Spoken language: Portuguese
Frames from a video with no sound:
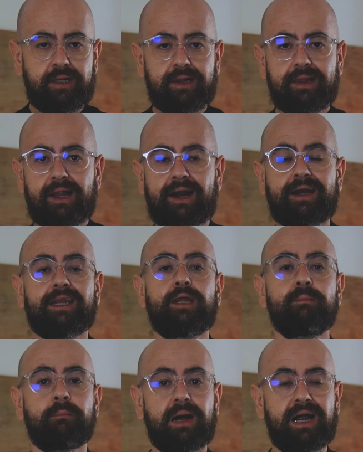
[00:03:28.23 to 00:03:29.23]
Lark
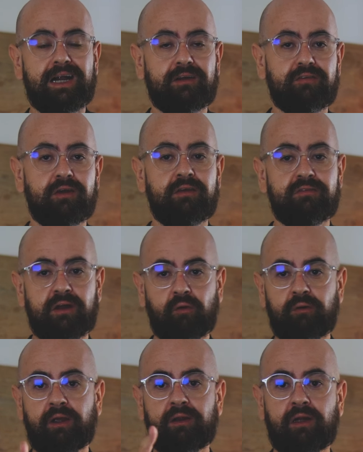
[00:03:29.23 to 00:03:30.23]
Max, que está
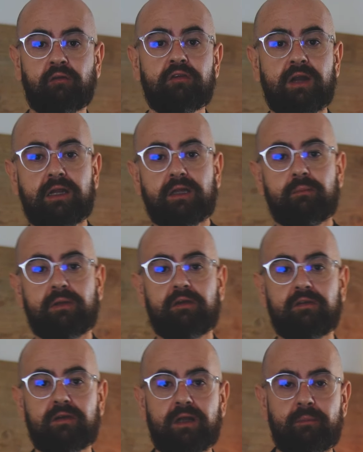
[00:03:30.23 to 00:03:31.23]
conectado
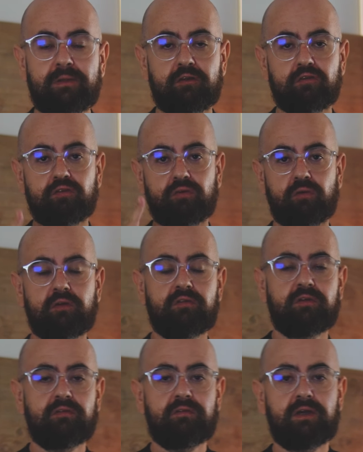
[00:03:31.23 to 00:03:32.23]
diretamente na minha Sony
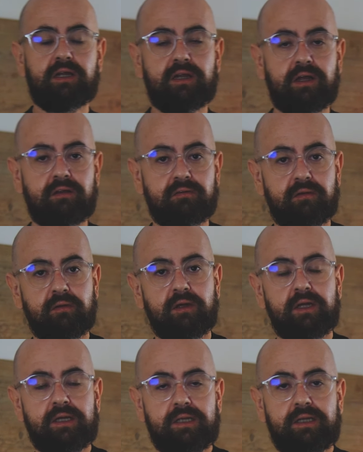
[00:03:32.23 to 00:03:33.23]
ZV-E10.
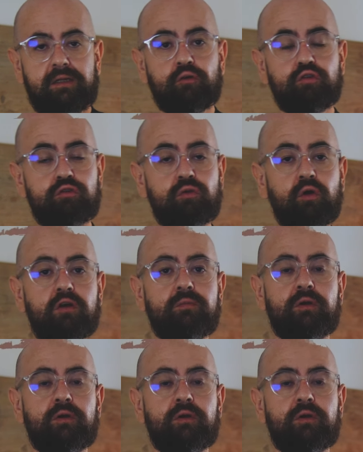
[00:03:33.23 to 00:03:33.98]
E os dois